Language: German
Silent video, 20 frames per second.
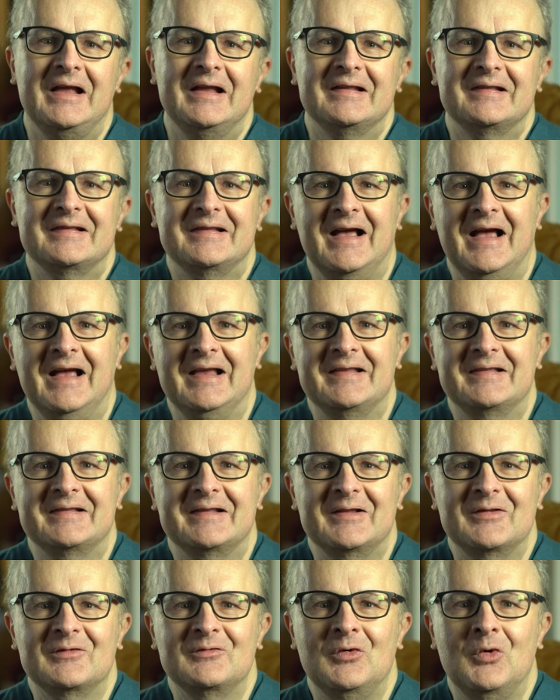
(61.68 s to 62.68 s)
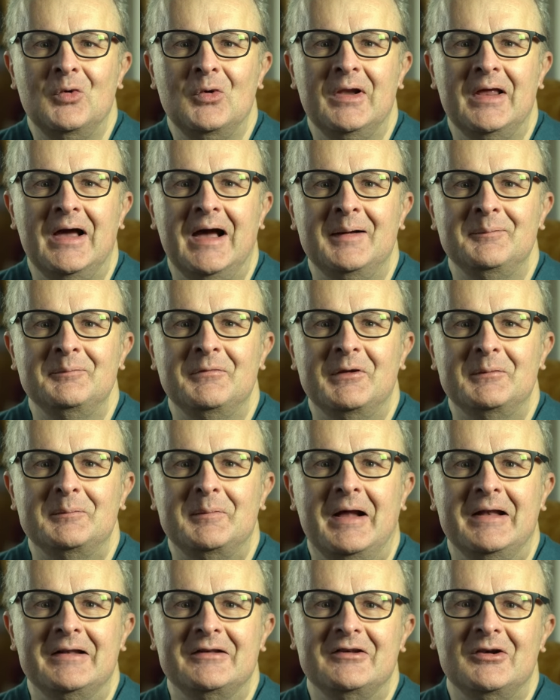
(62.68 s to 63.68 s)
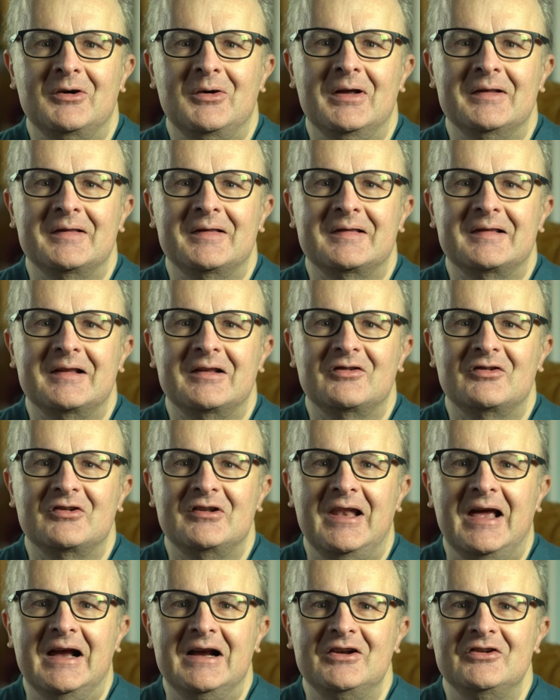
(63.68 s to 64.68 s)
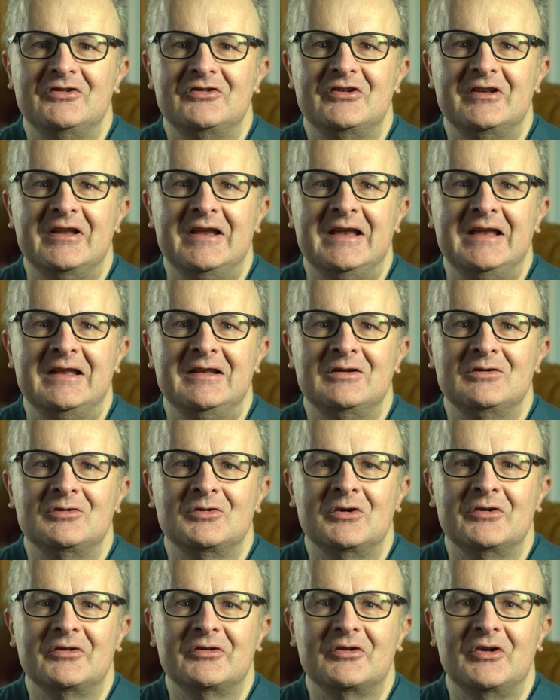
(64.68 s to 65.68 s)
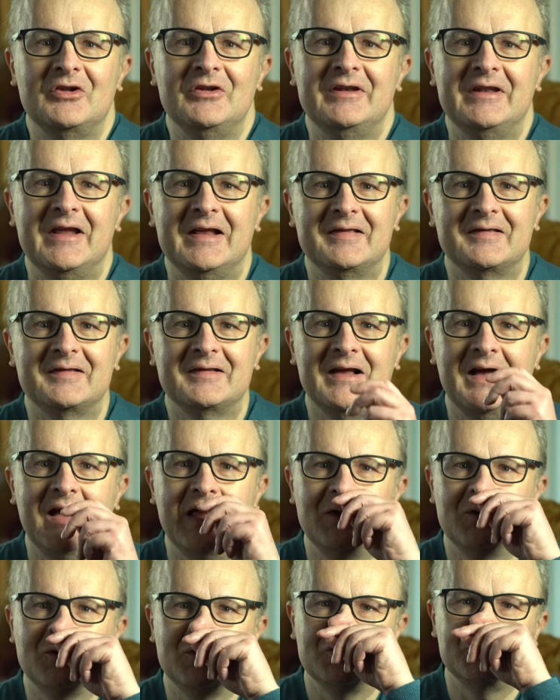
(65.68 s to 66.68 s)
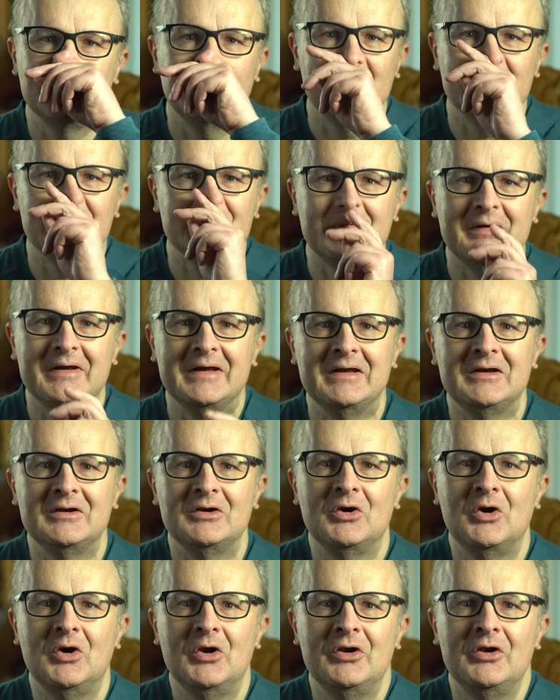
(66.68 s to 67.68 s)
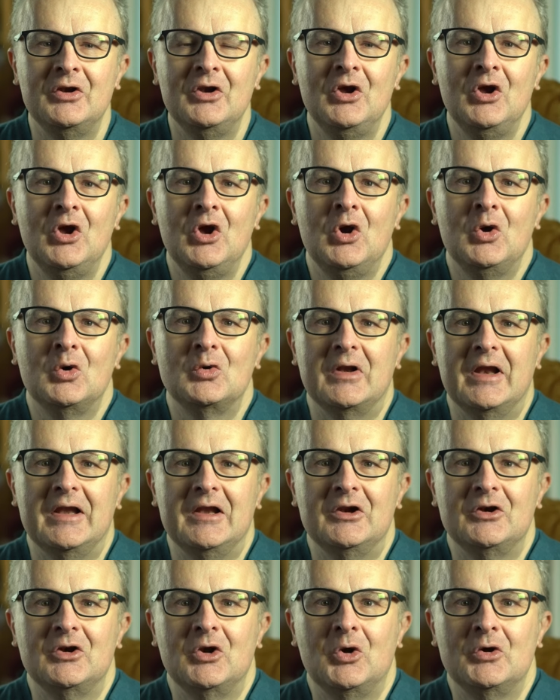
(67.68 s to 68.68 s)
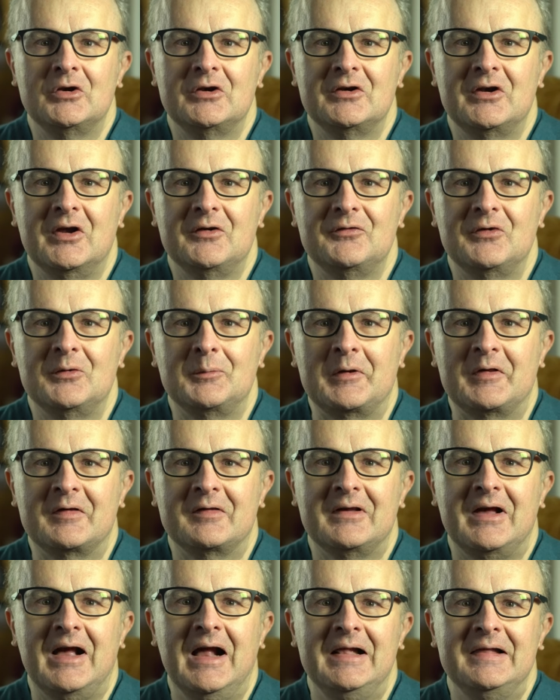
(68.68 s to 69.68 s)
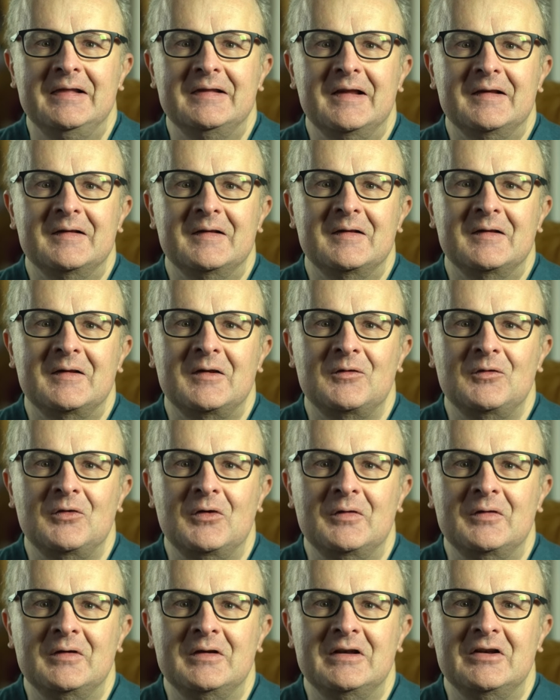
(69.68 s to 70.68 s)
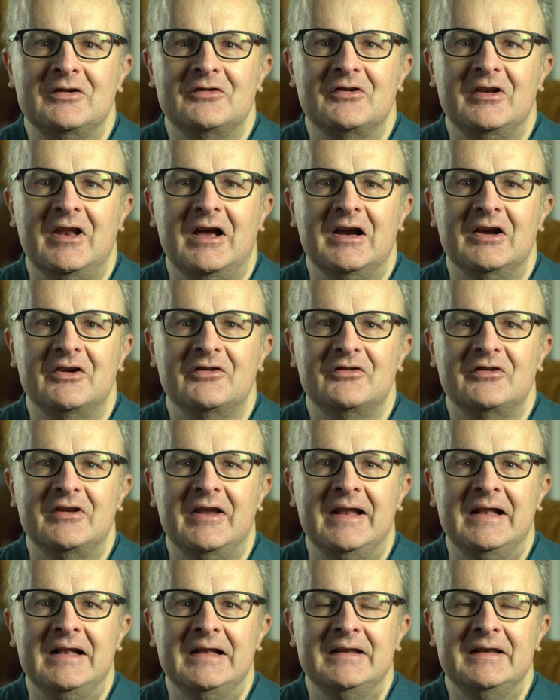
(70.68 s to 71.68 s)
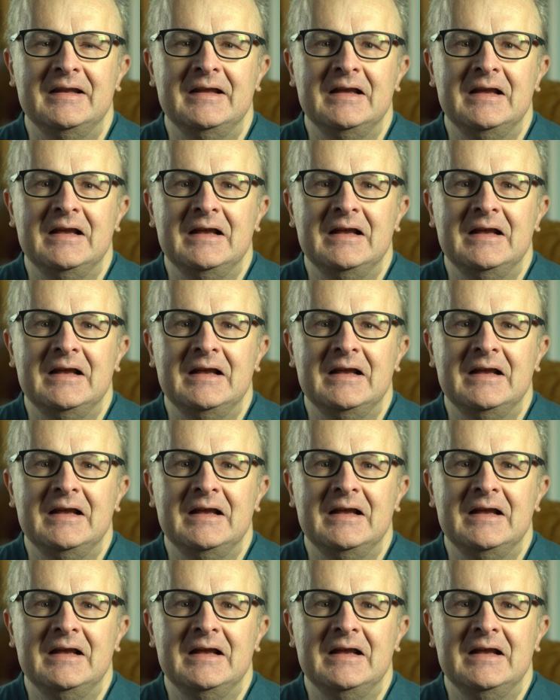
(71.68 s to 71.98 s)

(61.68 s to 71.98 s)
Sei es dass Wohlhabende mancherorts das Schlange stehen, durch Sonderzahlung überspringen können oder Leute dafür bezahlen, dass sie sich für sie in die Schlange stellen,